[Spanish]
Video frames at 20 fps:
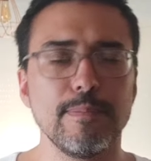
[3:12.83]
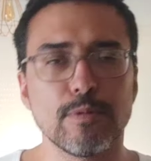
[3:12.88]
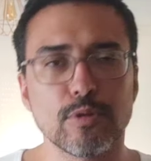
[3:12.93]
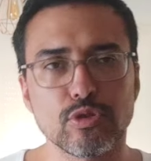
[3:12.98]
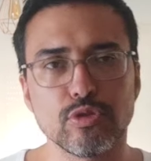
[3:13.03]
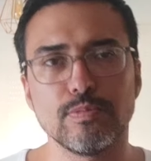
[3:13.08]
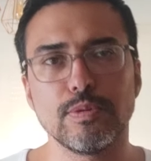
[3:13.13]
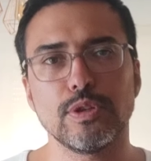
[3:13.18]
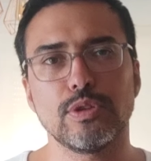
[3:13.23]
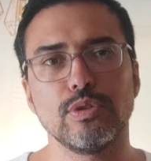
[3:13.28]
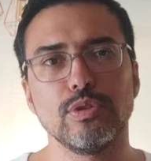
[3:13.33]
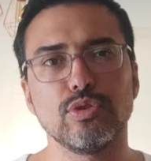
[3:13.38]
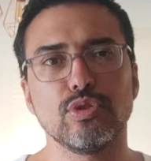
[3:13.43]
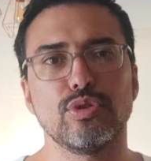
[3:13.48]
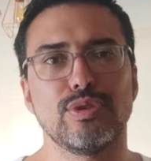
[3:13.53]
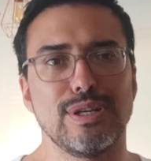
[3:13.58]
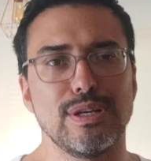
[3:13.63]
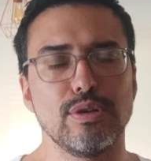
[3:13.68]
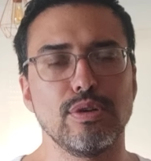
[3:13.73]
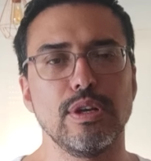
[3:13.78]
Por supuesto,
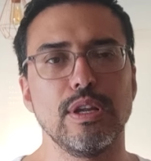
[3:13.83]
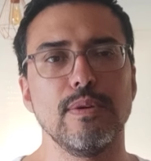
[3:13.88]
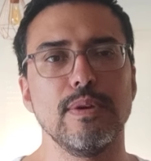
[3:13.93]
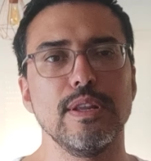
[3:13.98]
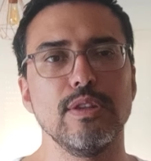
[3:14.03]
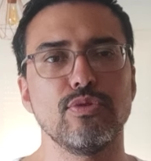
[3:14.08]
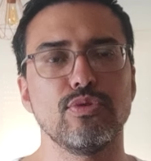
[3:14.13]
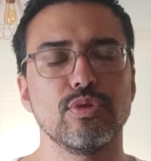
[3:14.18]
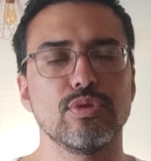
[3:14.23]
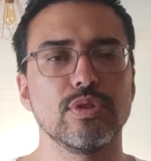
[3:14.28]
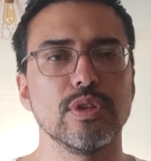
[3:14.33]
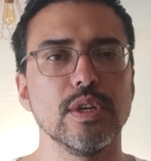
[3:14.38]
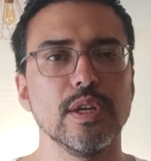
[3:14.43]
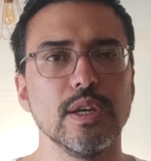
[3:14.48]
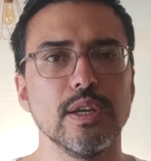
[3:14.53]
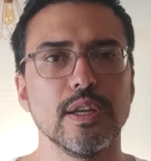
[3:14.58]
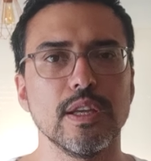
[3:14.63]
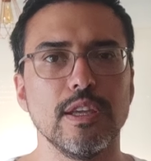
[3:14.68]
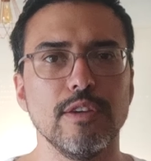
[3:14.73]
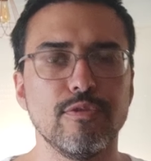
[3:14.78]
hizo tres goles Vinicius
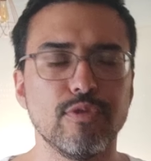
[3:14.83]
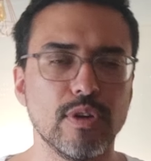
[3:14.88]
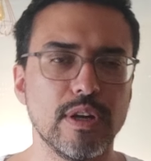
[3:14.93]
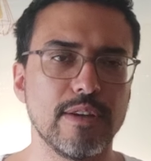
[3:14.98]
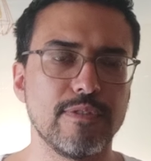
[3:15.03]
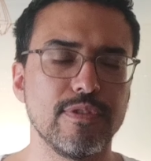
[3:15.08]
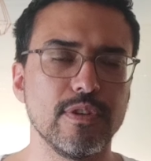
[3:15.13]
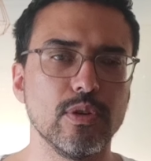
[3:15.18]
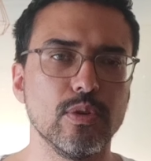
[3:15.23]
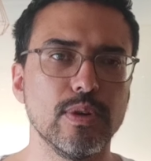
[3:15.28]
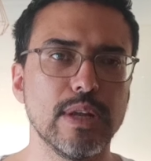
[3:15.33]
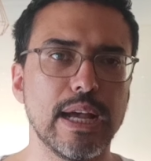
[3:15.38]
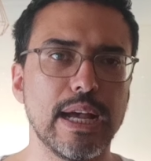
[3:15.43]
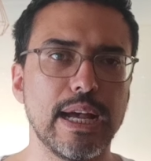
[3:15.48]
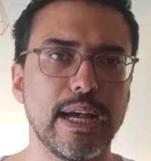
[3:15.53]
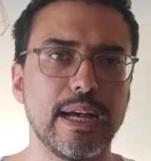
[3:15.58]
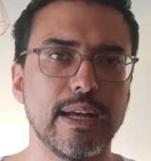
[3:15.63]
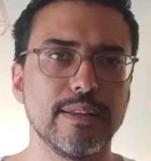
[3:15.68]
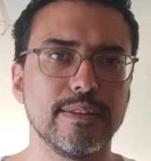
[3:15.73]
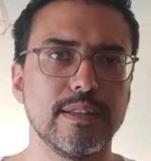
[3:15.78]
y fue la
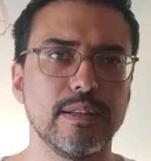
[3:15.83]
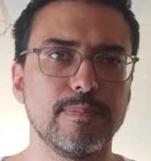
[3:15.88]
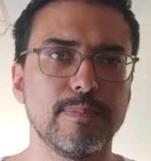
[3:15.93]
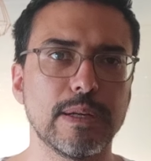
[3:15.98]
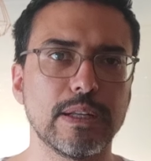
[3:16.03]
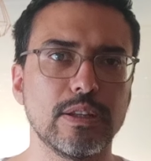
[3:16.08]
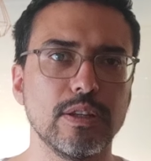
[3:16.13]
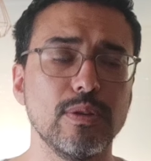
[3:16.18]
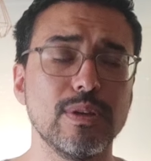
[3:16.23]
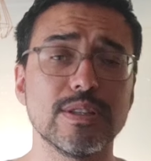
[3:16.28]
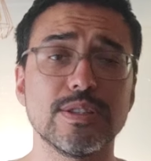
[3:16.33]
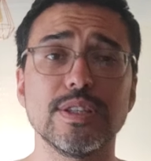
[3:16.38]
figura del partido.